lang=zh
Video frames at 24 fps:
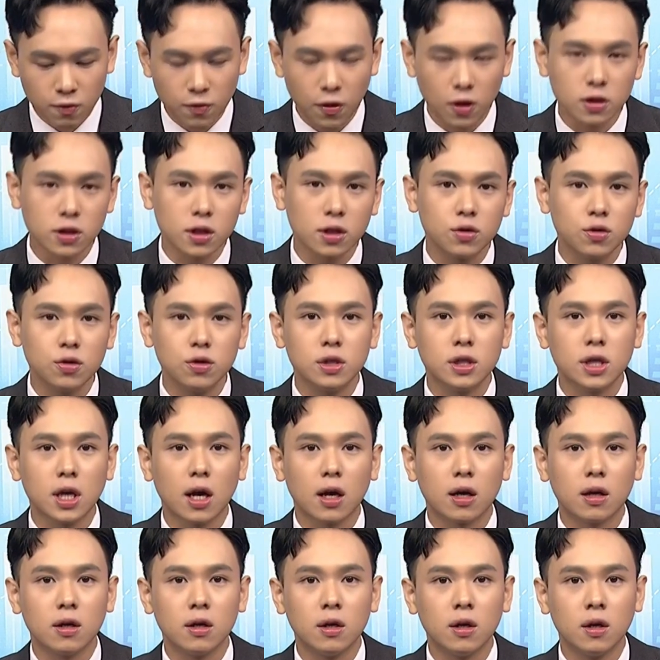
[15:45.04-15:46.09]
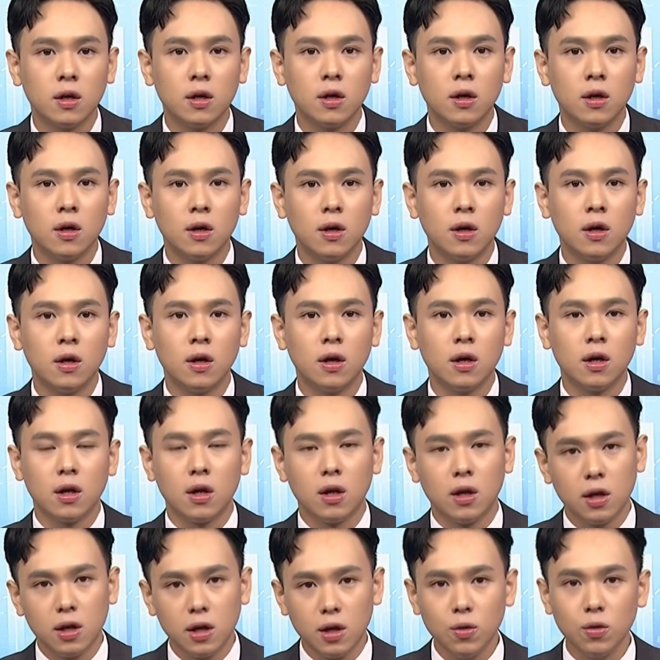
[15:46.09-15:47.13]
否则，你去想，
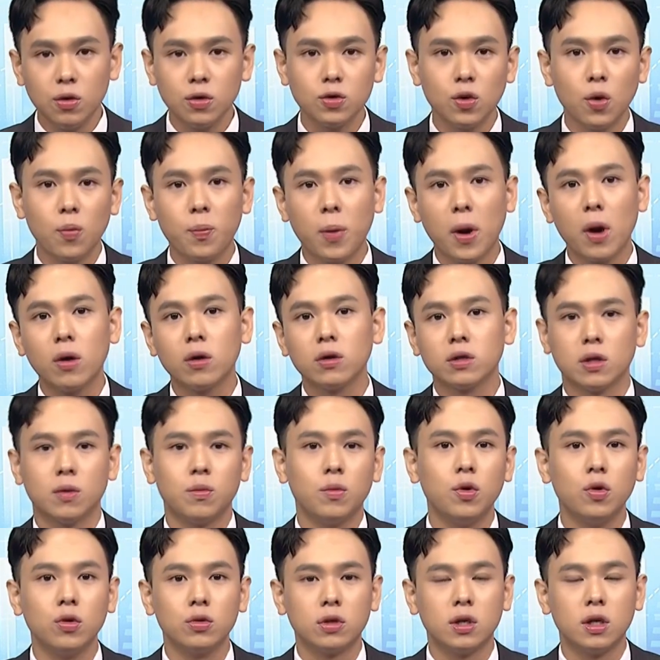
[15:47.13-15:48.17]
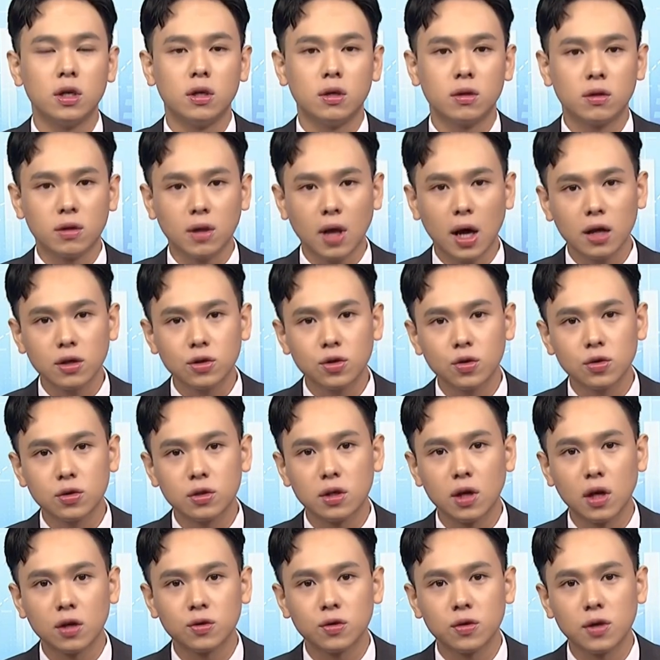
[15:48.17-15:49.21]
因为说鲍尔的目的，他就是
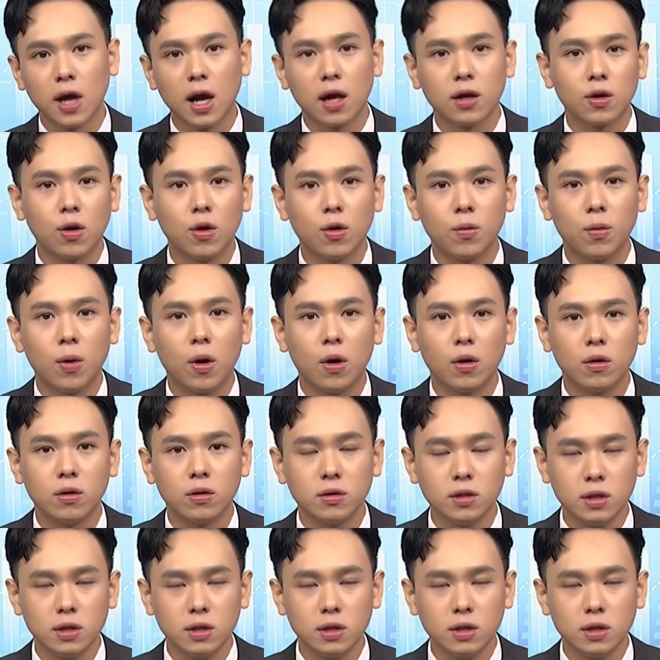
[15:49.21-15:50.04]
要去压通膨。